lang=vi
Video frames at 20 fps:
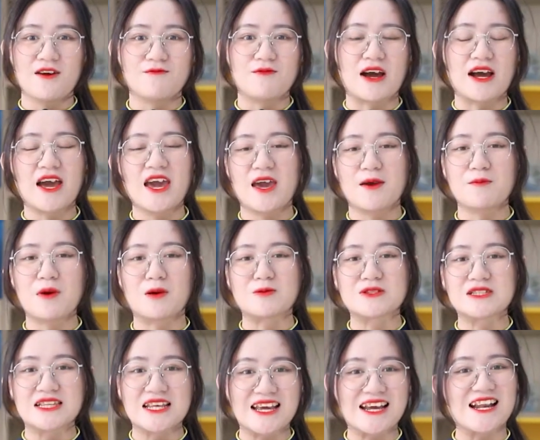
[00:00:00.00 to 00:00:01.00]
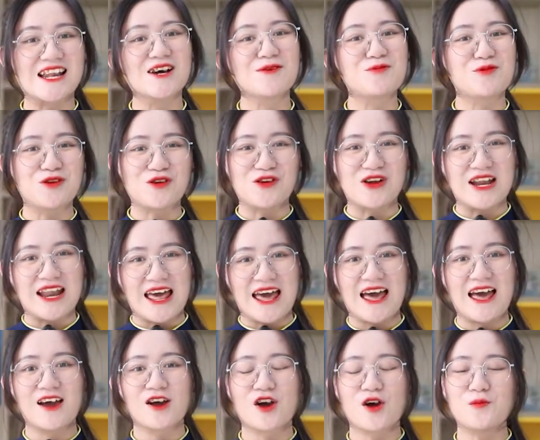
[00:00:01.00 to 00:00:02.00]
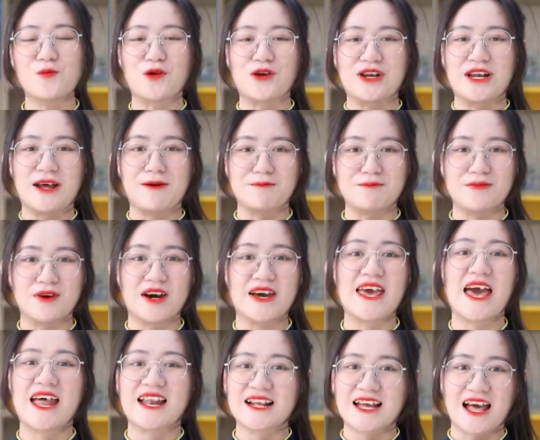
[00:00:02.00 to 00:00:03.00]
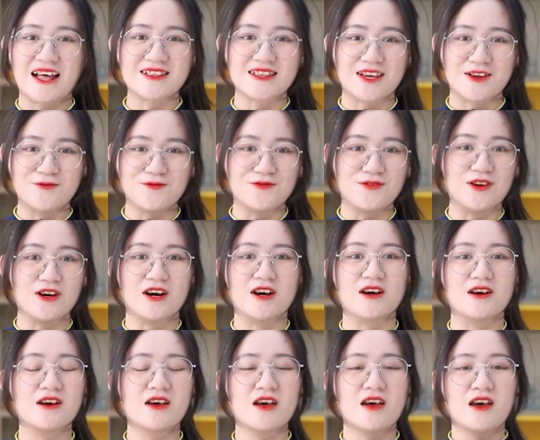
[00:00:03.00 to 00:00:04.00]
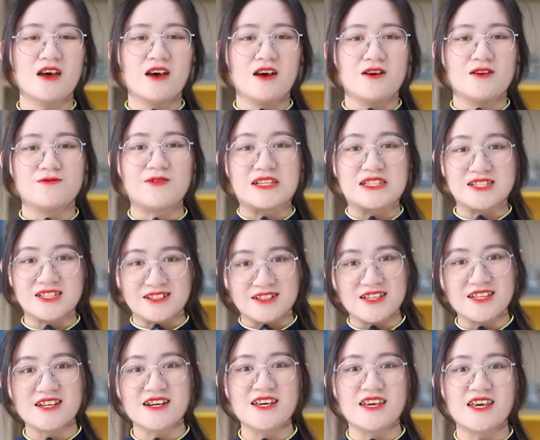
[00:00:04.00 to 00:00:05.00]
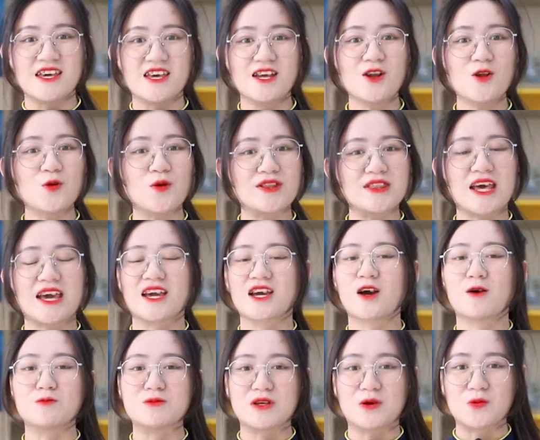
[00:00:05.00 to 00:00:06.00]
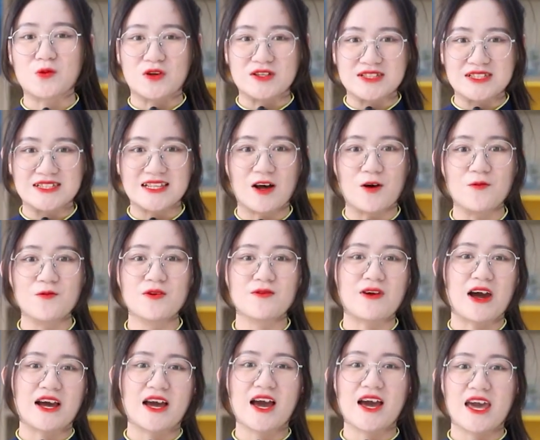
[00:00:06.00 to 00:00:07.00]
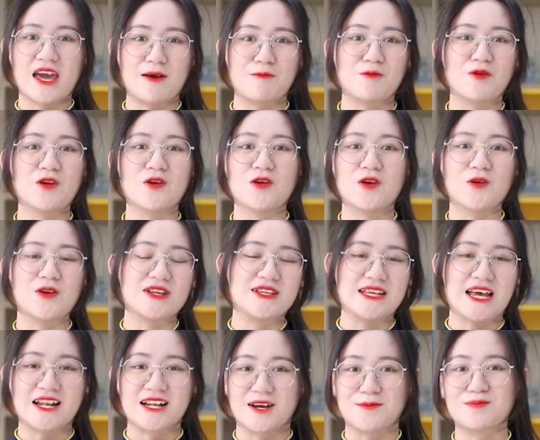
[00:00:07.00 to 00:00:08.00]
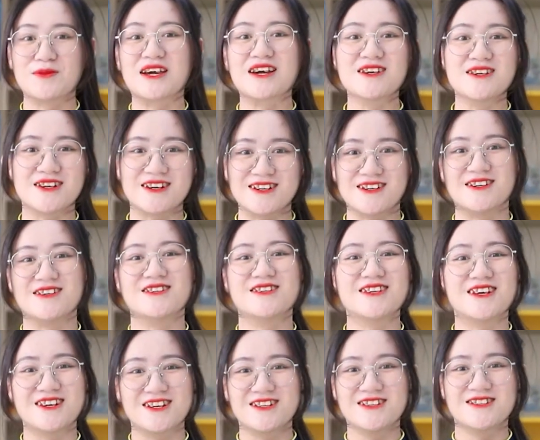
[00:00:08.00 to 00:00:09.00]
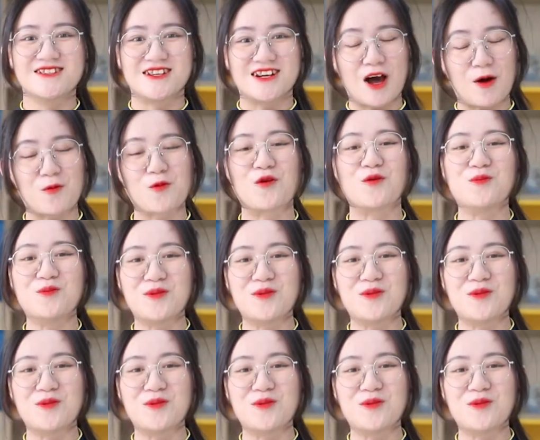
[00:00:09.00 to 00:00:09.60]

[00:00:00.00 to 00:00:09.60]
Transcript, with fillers: và các em học sinh lớp chồi lá có một năm mới an khang thịnh vượng và sự như ý luôn thành công trong cuộc sống và các em luôn luôn tràn gặp tiếng cười ở nơi trường học của